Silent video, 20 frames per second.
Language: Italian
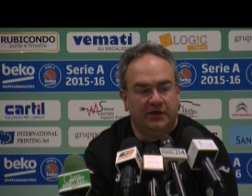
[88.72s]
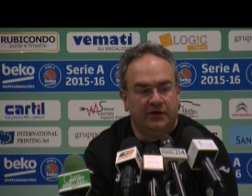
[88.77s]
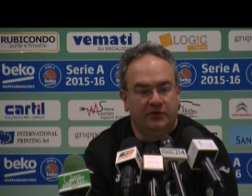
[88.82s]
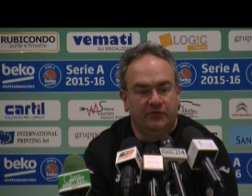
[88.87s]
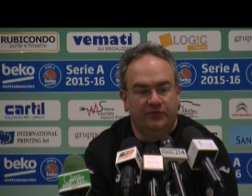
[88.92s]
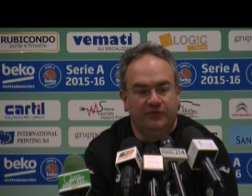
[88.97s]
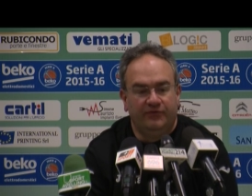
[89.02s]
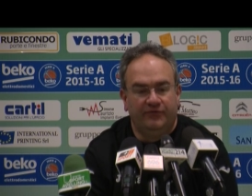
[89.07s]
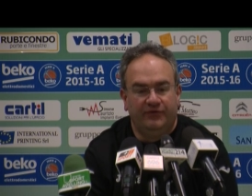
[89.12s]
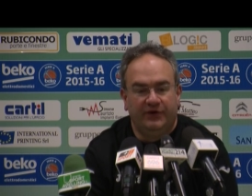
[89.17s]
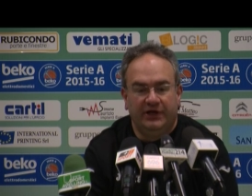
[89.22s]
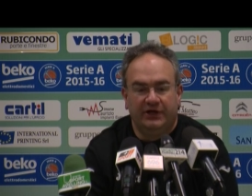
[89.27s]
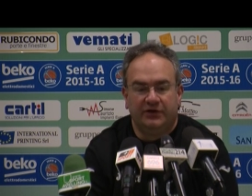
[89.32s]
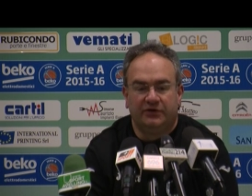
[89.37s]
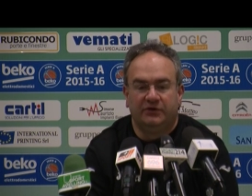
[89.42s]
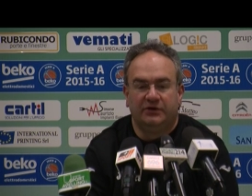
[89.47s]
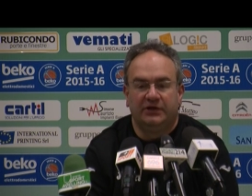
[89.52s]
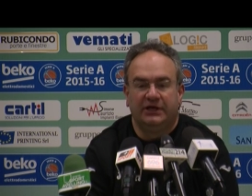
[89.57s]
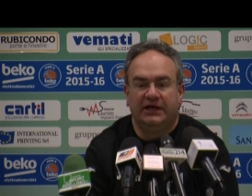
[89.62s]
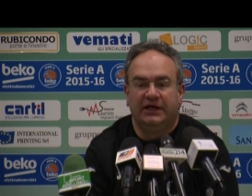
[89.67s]
un
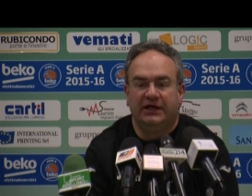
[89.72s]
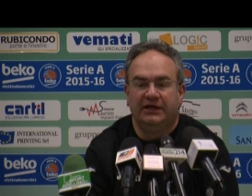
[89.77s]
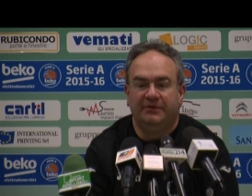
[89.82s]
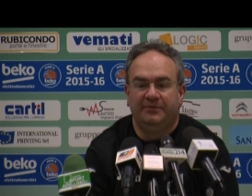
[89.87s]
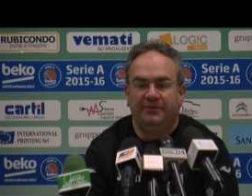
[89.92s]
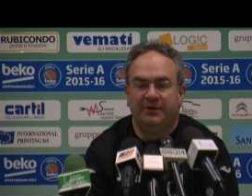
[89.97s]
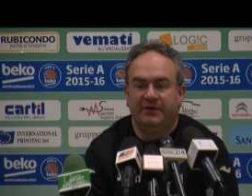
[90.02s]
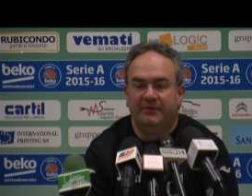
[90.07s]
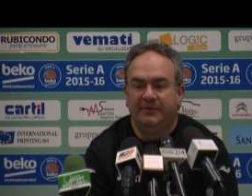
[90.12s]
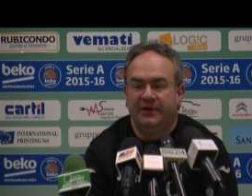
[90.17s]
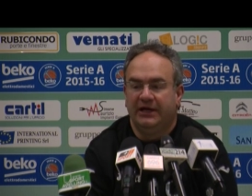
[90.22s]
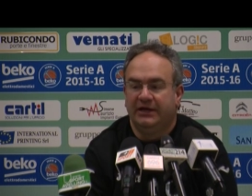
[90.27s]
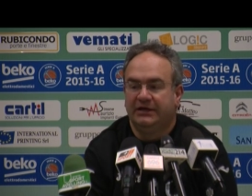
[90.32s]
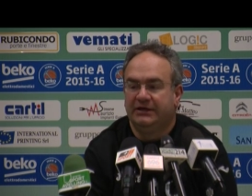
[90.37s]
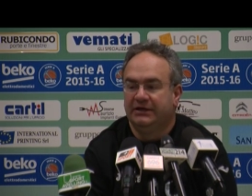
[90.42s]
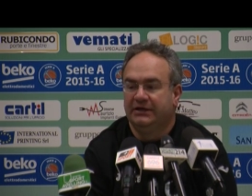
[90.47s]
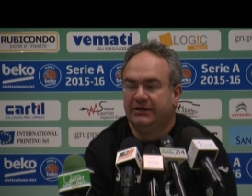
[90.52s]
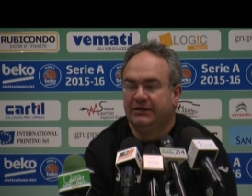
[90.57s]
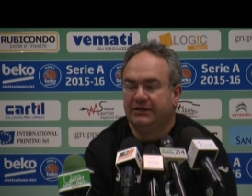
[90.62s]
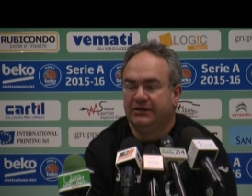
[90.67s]
vero, reale
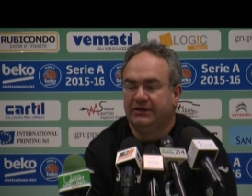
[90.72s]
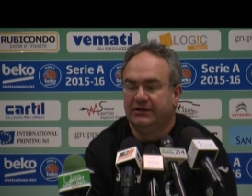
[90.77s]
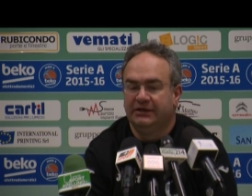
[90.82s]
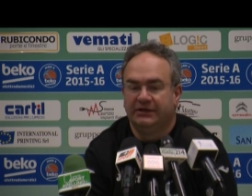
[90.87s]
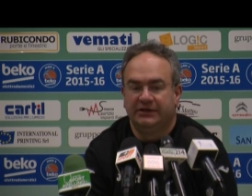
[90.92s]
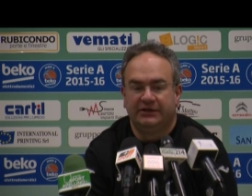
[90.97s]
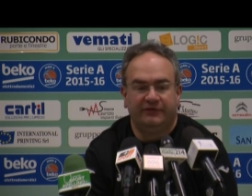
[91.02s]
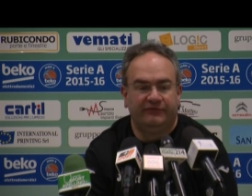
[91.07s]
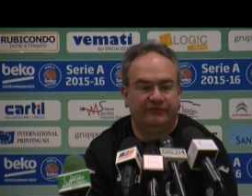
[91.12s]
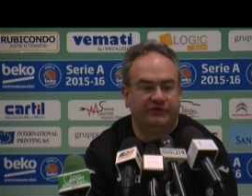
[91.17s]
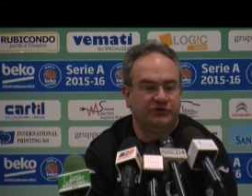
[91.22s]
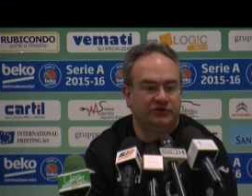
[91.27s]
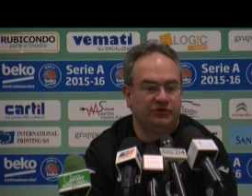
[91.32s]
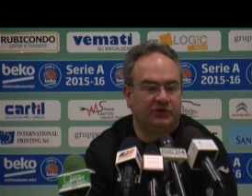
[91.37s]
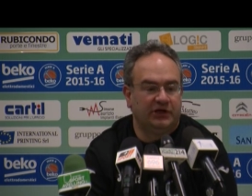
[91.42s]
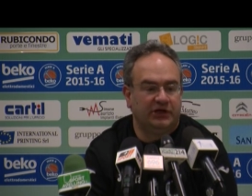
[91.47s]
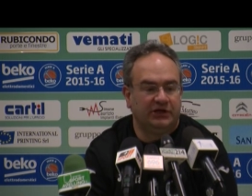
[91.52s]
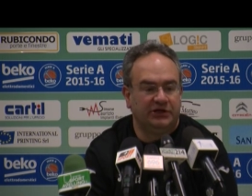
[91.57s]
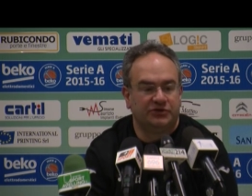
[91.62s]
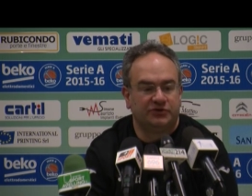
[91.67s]
playmaker eh, che fa
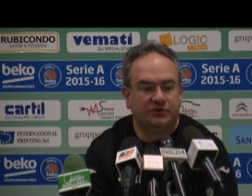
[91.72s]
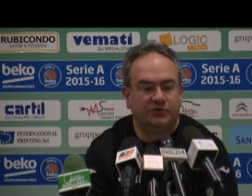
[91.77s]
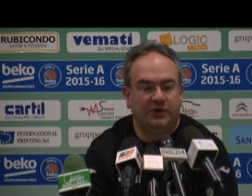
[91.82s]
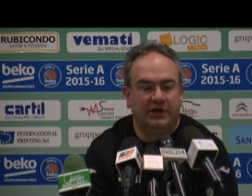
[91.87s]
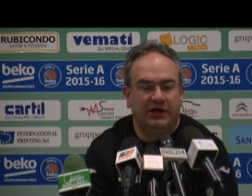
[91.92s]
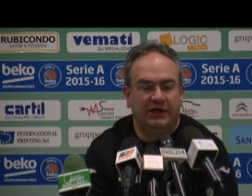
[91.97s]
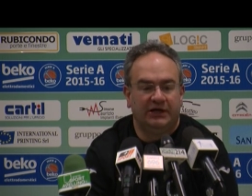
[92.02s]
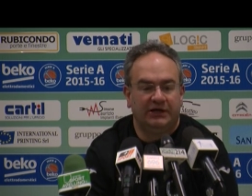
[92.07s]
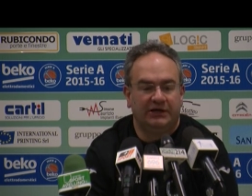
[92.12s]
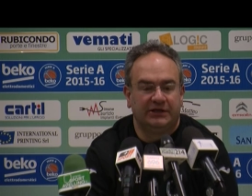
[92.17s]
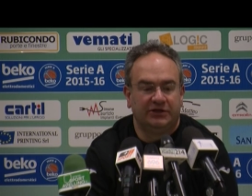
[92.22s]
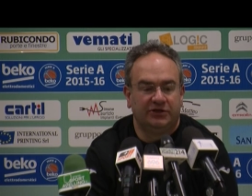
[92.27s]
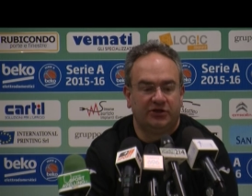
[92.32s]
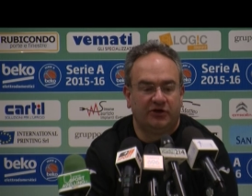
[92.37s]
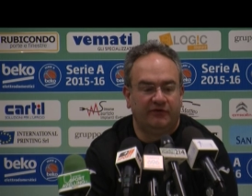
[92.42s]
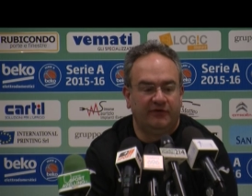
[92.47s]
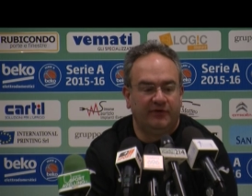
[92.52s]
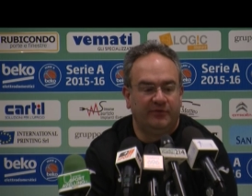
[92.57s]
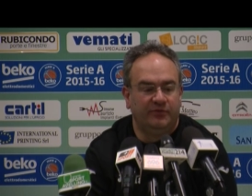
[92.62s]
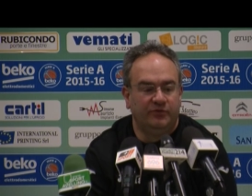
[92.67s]
giocare la squadra, che
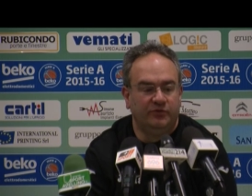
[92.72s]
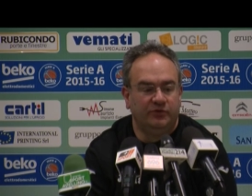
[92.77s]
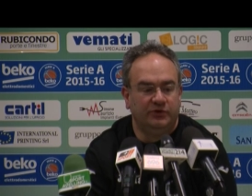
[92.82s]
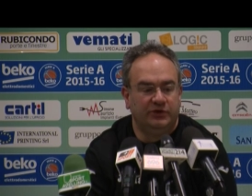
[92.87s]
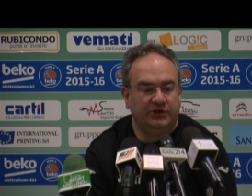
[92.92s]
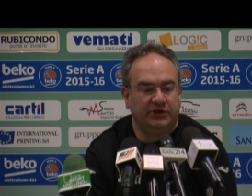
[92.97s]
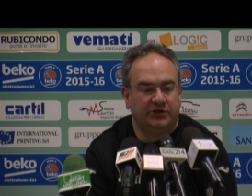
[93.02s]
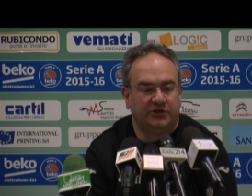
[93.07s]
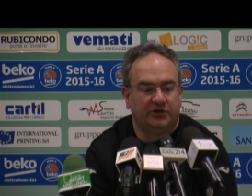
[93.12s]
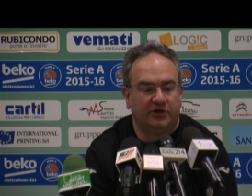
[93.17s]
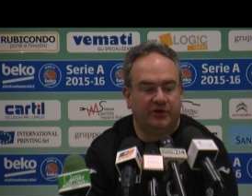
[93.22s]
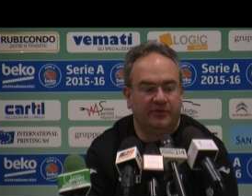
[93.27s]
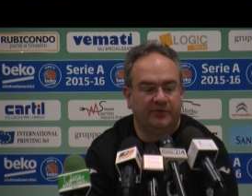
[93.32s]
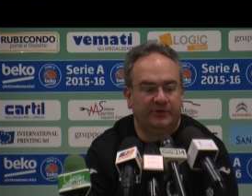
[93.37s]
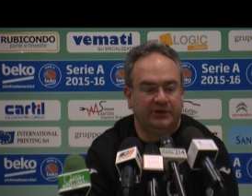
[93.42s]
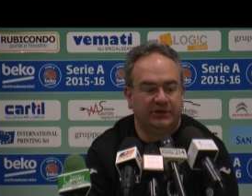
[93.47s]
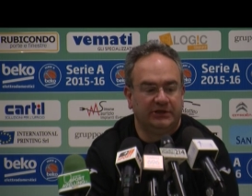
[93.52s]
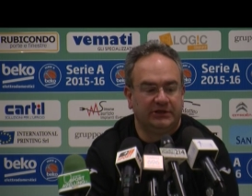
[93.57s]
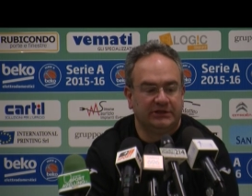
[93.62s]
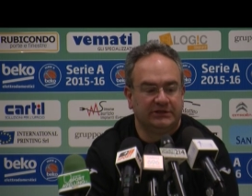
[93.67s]
trova punti, che trova
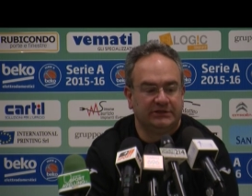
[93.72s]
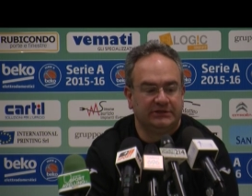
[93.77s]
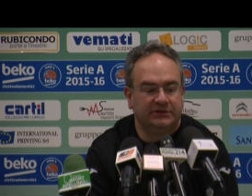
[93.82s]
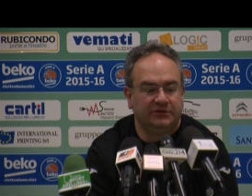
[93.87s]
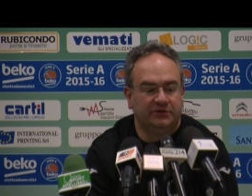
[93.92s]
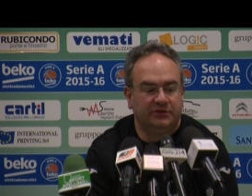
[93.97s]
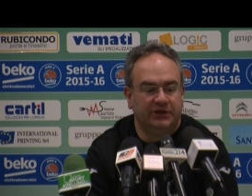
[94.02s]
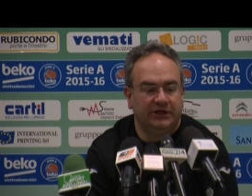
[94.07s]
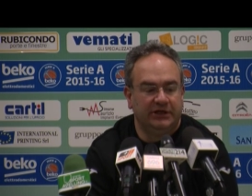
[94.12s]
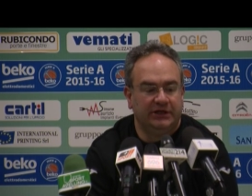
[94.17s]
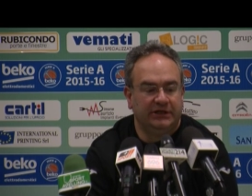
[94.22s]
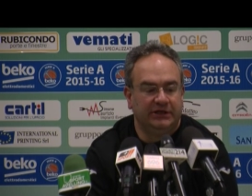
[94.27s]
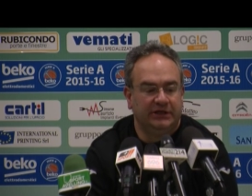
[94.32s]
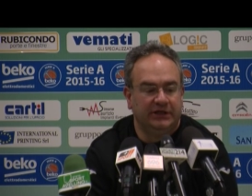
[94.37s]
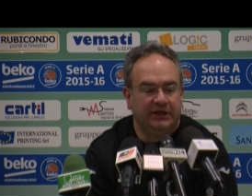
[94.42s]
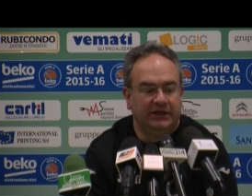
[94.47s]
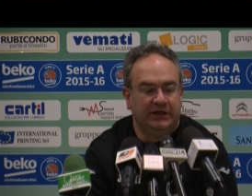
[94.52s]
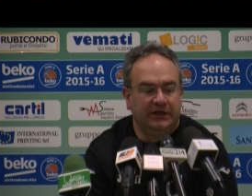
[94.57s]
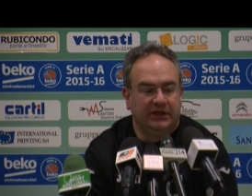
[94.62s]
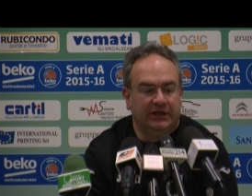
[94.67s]
penetrazione.
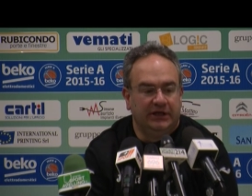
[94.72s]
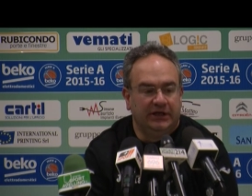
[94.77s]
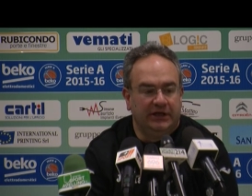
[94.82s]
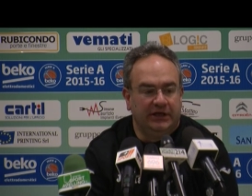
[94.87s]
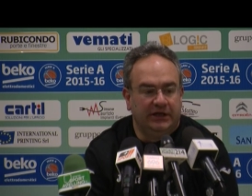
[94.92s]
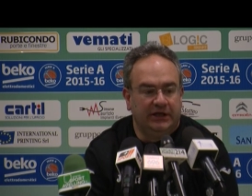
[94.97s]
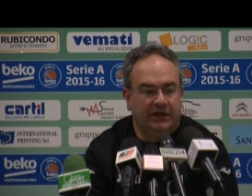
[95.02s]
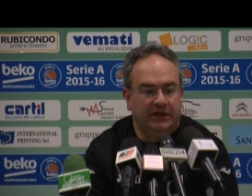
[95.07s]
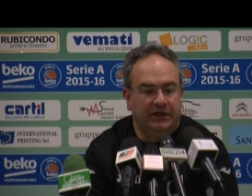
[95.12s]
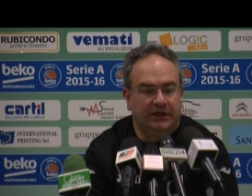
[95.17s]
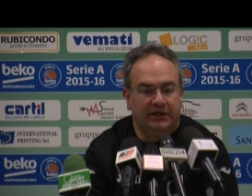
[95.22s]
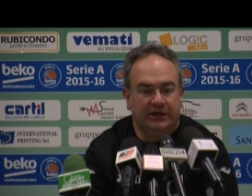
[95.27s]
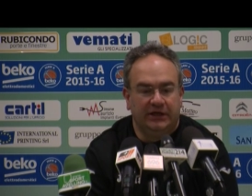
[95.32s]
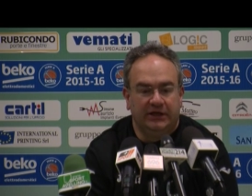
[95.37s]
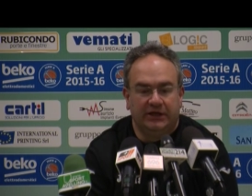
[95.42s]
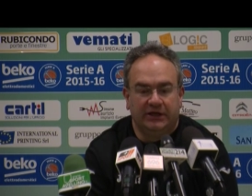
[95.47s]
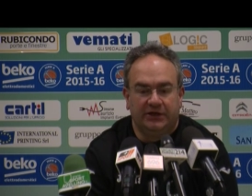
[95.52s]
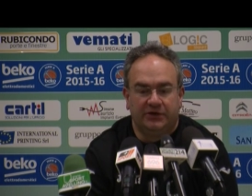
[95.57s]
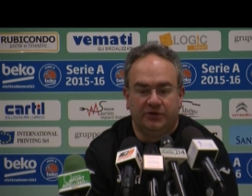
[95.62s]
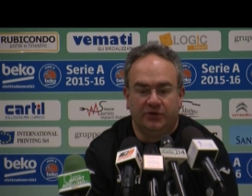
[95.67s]

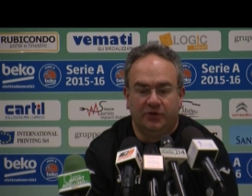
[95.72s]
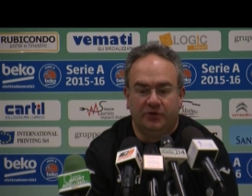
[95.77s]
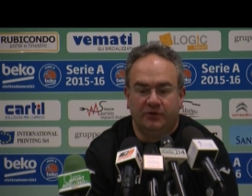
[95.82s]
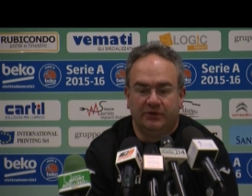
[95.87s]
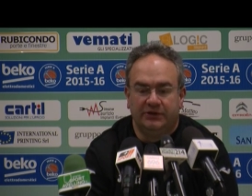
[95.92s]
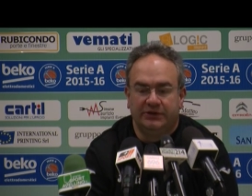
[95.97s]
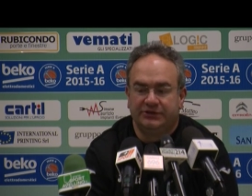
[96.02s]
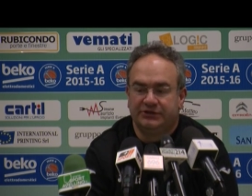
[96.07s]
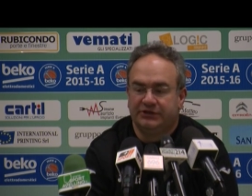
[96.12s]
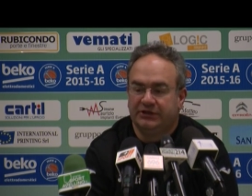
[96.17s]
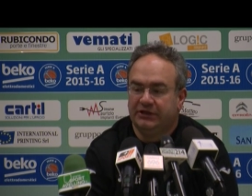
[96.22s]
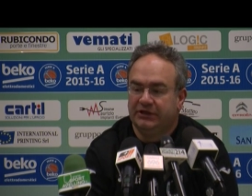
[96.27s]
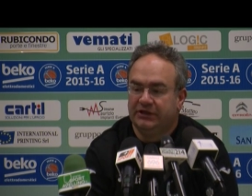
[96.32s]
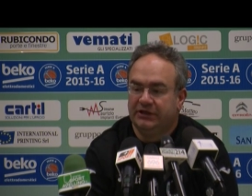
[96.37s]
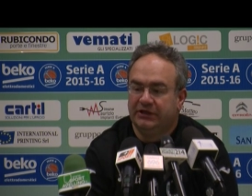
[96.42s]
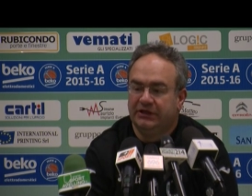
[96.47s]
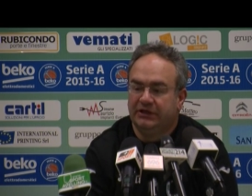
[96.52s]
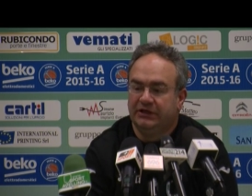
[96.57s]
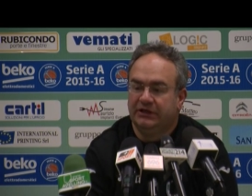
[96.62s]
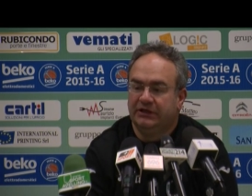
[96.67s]
E Knowles
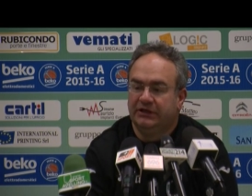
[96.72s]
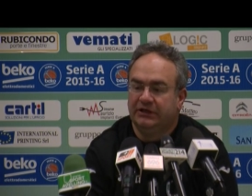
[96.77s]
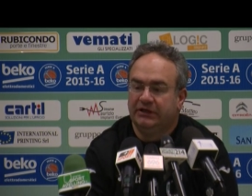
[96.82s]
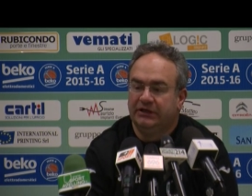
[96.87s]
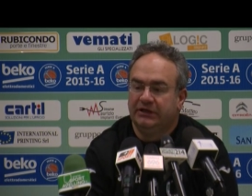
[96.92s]
eh,